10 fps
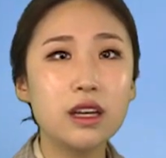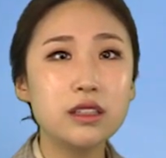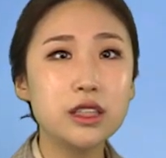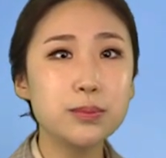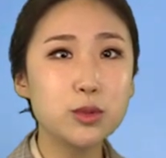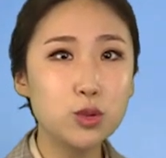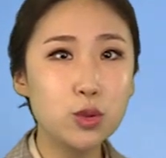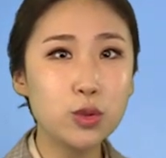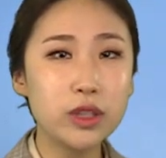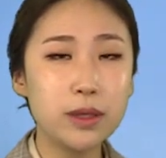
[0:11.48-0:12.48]

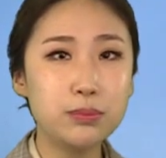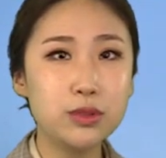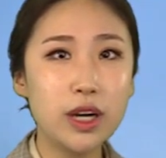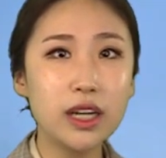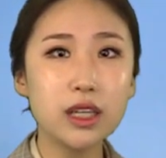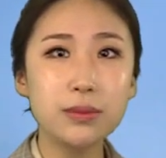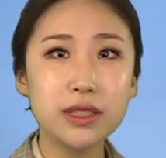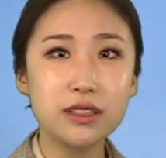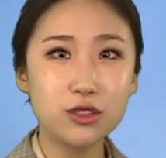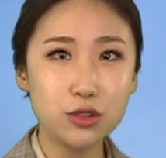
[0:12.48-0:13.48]
십구호 태풍
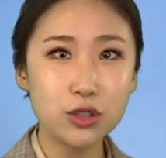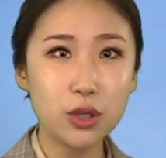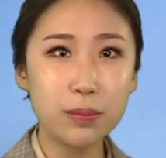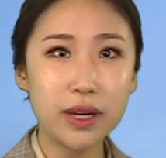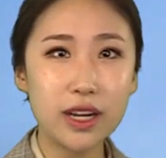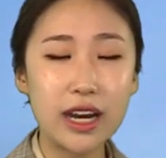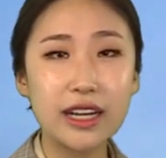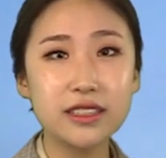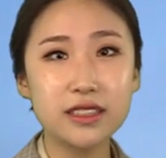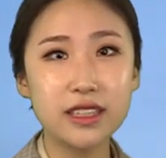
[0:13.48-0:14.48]
하기비스 충격파가
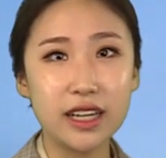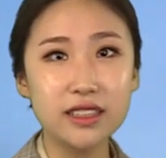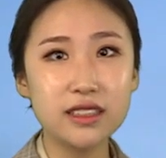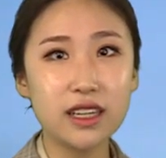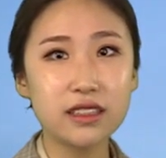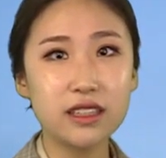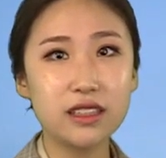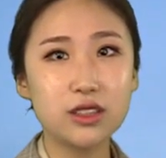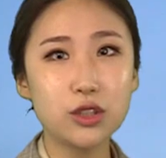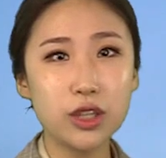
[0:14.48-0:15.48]
가시지 않은
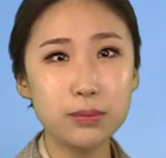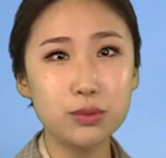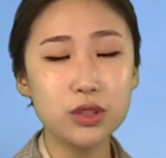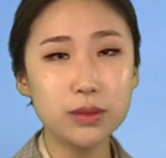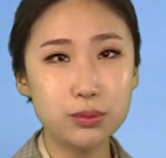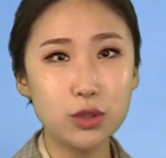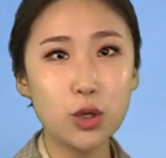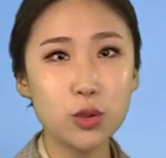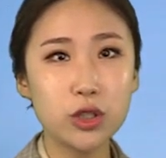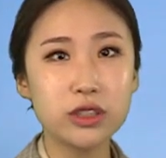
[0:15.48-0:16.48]
상태에서 태풍이 불어온
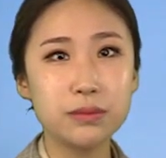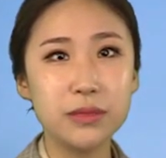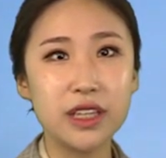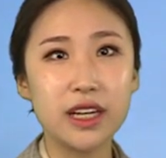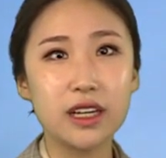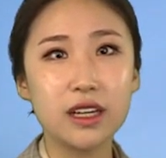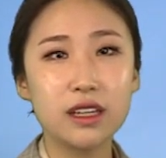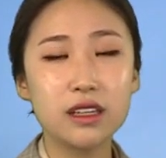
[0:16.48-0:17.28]
것입니다.